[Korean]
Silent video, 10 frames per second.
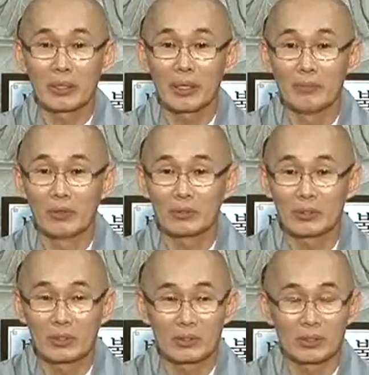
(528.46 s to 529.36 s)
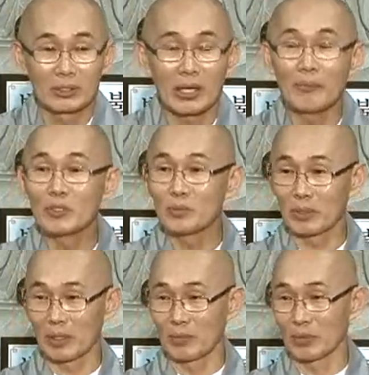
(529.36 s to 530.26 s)
해먹어서 그랬더니
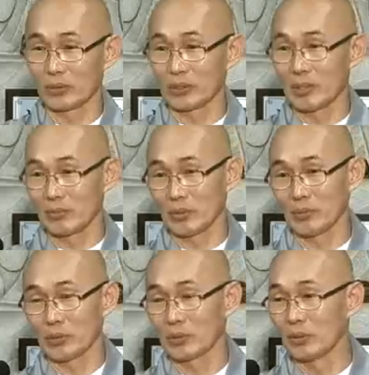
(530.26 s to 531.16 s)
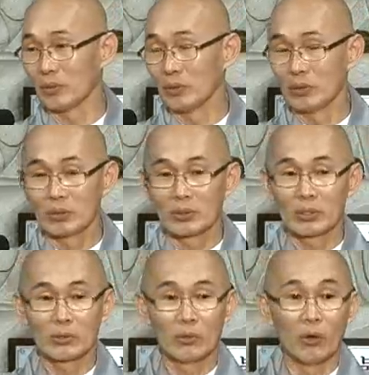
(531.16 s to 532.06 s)
30억 해먹었대, 30억.
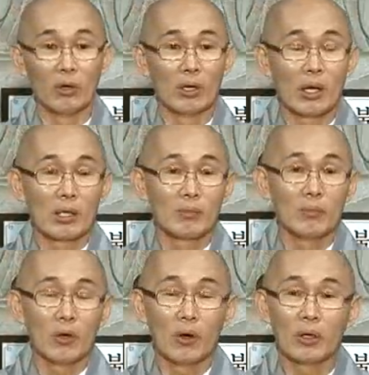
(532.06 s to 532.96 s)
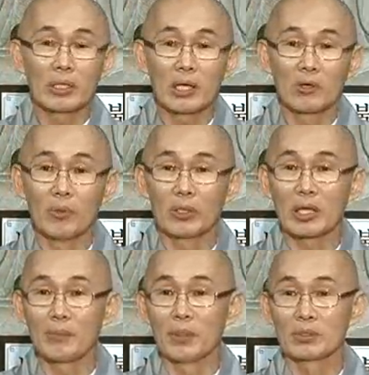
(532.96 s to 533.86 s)
그리고 허리하고
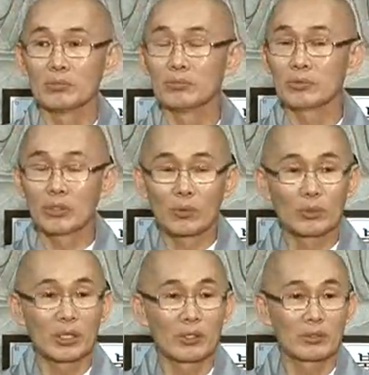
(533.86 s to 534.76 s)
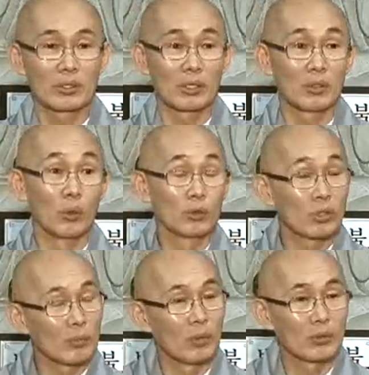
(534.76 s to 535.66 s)
머리 아파서 무척 고생했을 텐데
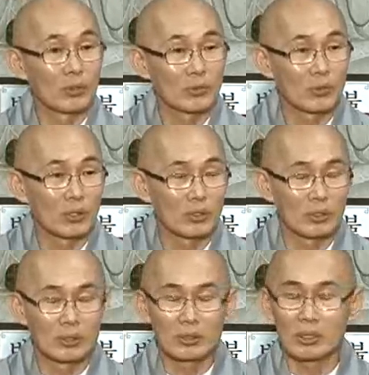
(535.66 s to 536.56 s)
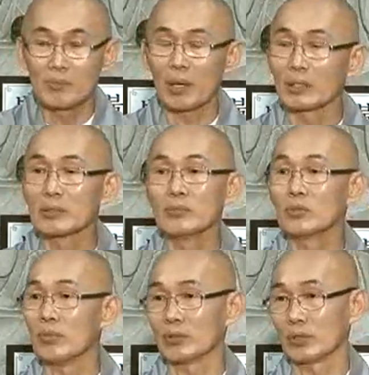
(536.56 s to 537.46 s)
어떻게 버텼어요? 그랬더니 스님
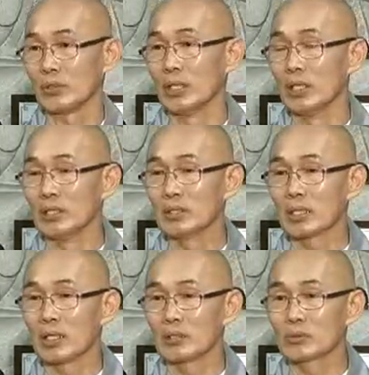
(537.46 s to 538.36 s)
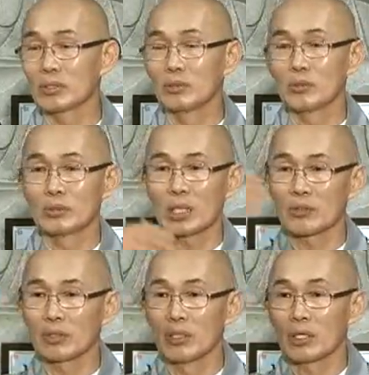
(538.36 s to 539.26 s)
말씀도 마세요. 제가 진통제
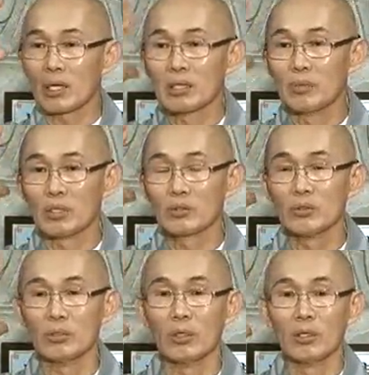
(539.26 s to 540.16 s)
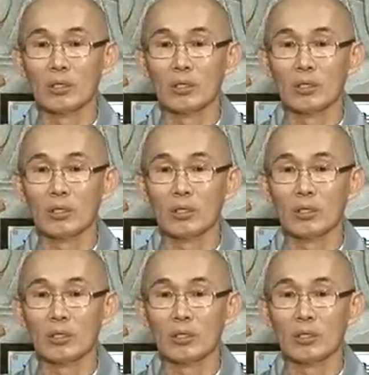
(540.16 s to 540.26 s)
하루에 열알을 먹어도